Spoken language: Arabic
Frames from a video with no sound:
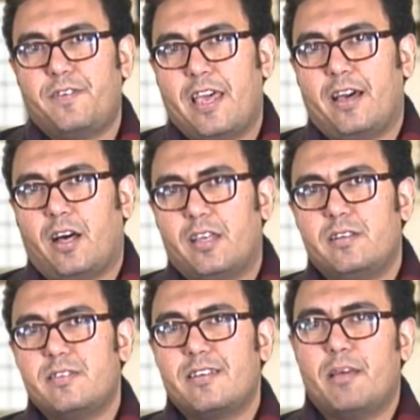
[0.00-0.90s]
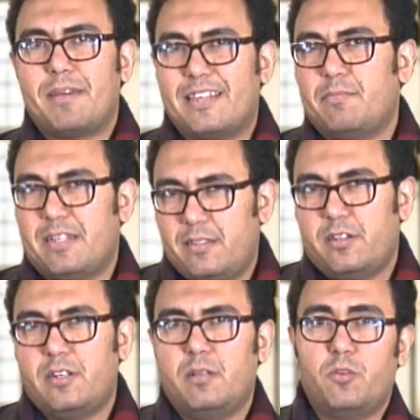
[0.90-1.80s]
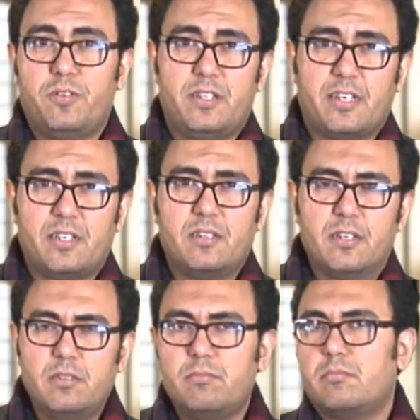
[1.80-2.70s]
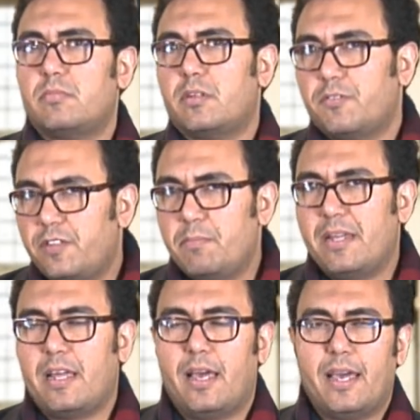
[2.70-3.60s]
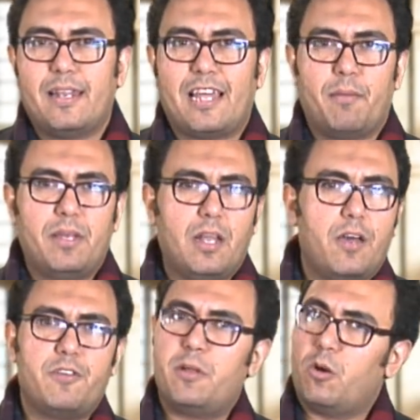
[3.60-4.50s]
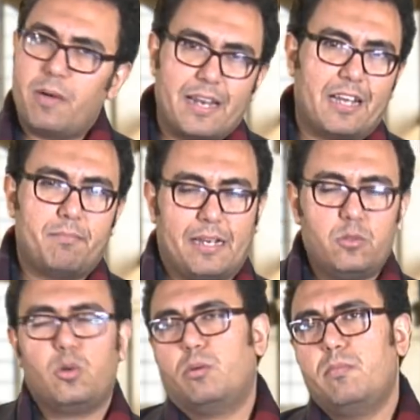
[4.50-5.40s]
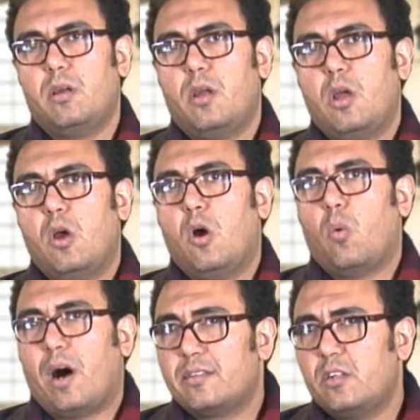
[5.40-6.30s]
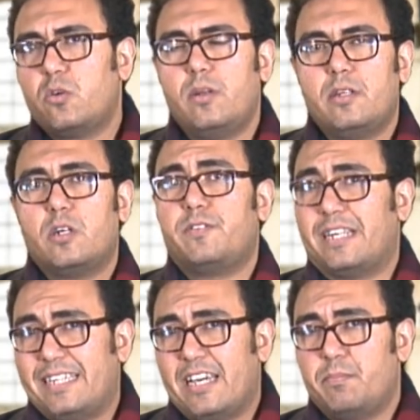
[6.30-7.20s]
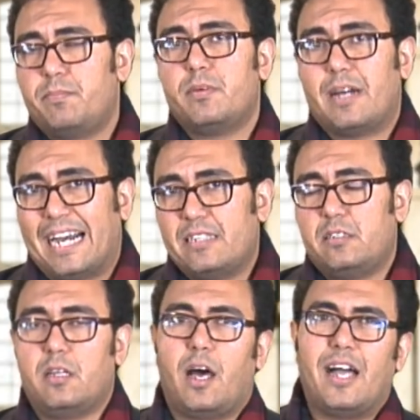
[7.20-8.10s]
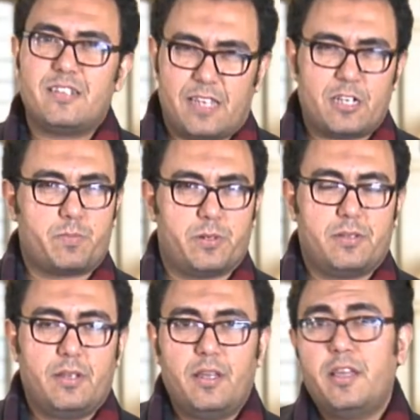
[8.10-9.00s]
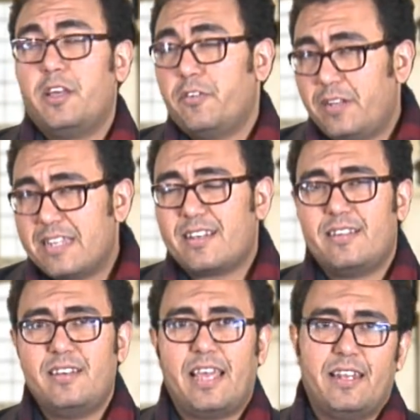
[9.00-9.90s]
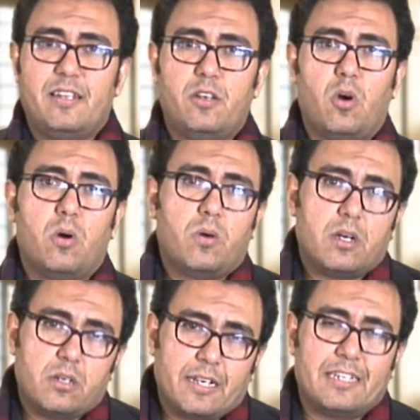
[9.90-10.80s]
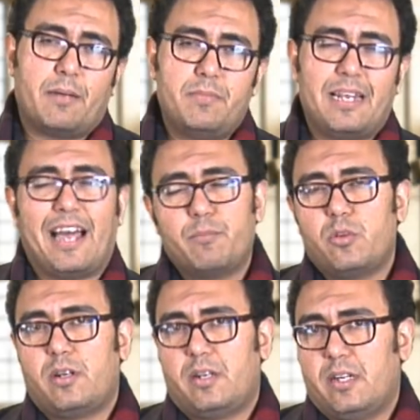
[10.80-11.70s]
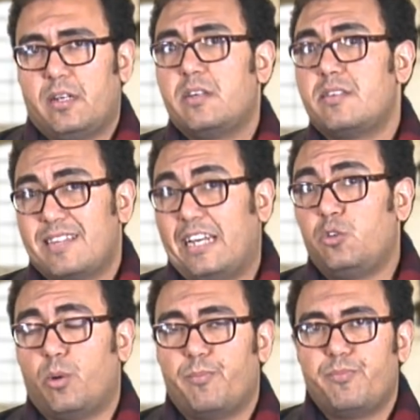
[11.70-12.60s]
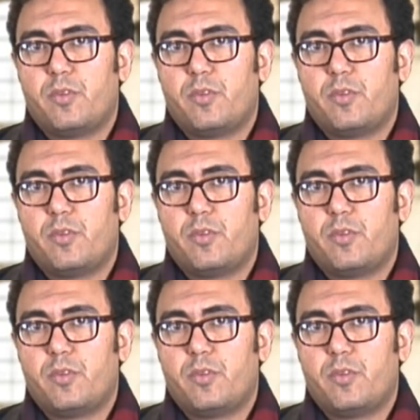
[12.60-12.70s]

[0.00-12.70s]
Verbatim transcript: فيها آيلز جمعت ماتيريال مفيدة جدا في منها أنا اللي عاملها في منهم أنا جمعتهم وحطيت كل دوت في كتاب عندي آيلز اكسبرت في ناس كتير قالت لي إن هو الكتاب ده الحمد لله ساعدهم